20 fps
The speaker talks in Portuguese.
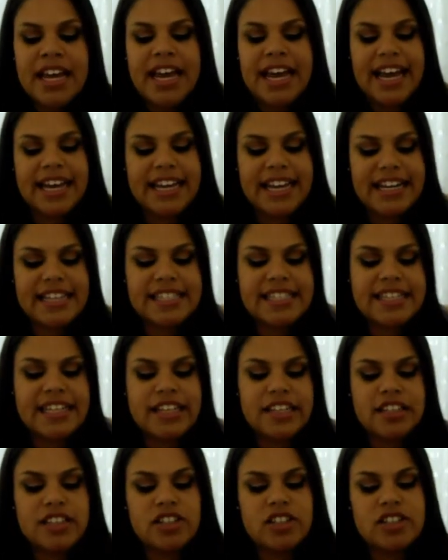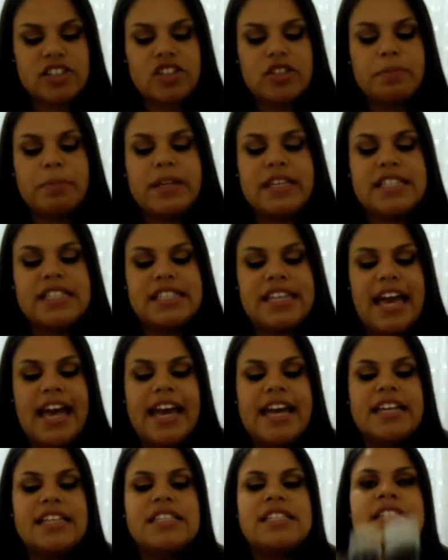É aqueles kits de
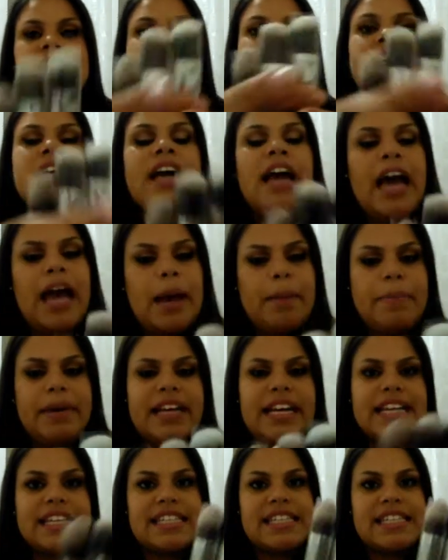pincéis, réplicas